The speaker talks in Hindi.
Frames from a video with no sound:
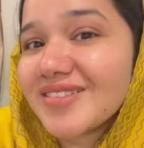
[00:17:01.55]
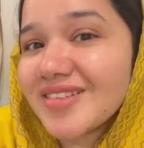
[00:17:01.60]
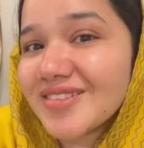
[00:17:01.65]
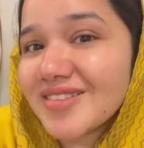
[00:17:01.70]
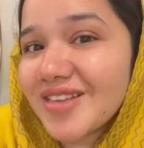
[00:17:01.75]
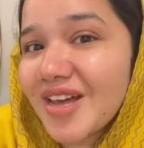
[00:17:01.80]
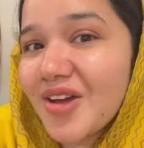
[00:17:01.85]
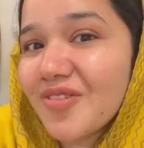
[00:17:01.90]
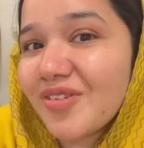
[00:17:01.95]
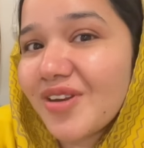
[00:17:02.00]

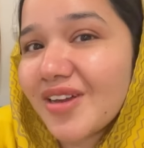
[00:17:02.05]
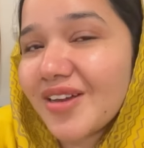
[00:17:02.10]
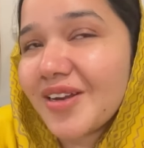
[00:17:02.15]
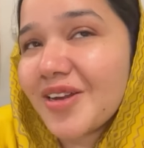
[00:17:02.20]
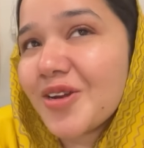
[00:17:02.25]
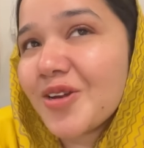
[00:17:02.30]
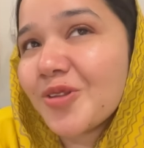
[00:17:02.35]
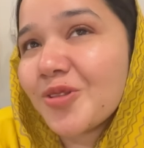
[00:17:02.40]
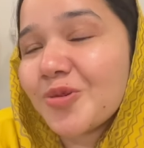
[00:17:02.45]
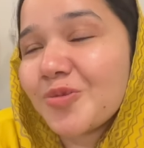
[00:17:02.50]
ऐसा साफ लग
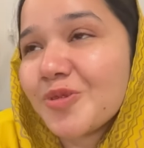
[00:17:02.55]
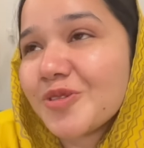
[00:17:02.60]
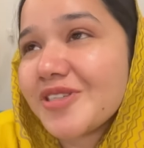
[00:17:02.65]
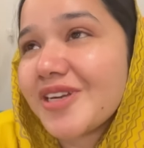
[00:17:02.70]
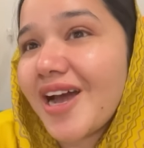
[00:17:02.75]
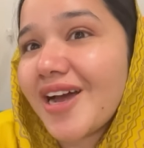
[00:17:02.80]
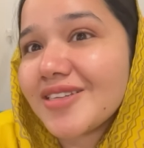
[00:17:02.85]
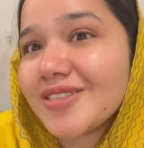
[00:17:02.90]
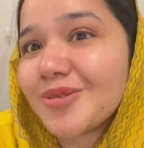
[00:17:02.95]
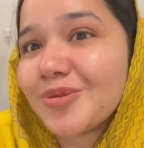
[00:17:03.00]
रही है ना तो
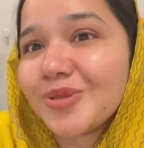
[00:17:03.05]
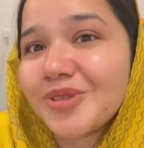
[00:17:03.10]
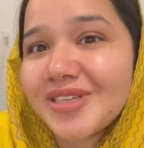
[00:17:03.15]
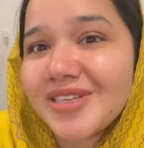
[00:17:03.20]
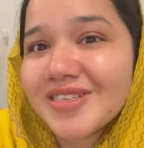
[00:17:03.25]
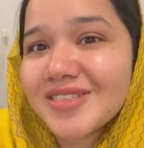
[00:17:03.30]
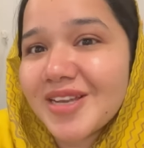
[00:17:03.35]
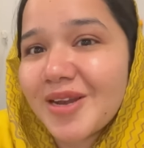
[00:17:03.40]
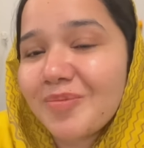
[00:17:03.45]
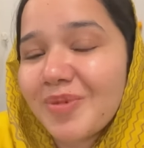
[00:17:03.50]
मुझे आज से वो
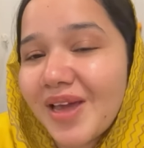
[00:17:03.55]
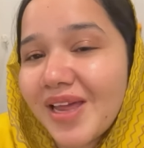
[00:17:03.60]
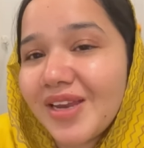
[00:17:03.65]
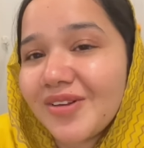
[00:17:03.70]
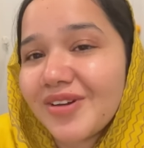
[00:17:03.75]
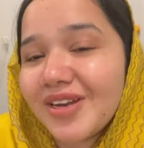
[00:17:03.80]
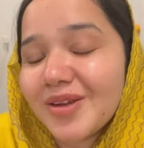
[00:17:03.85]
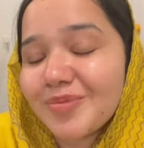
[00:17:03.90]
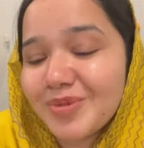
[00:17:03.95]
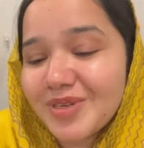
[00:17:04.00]
तीन साल
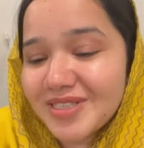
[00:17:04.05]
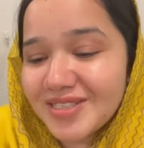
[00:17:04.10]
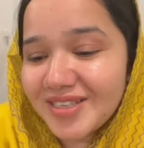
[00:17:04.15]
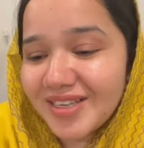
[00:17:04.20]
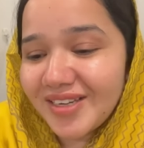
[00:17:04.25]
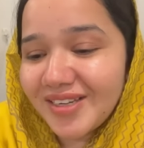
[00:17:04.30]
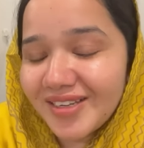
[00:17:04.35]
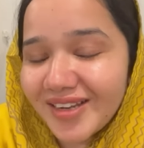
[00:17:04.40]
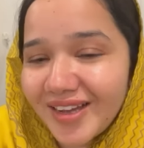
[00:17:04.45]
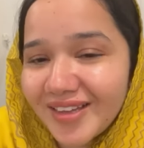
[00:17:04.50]
पहले वाली अपनी
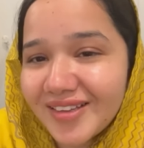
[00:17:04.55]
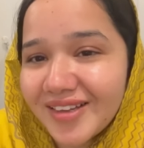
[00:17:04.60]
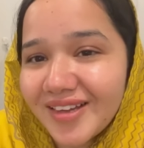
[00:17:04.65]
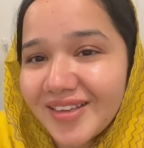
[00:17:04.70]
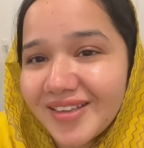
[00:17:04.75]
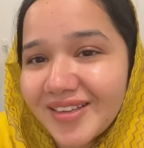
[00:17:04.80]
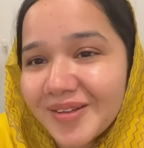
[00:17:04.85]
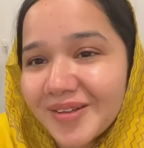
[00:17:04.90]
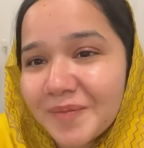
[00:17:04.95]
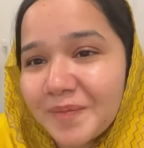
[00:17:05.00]
स्किन याद
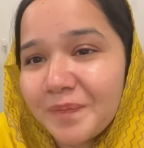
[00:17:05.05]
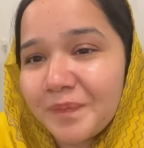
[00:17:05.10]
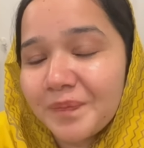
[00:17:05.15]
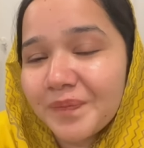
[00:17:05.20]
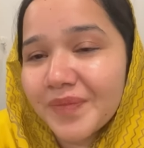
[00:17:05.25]
आई है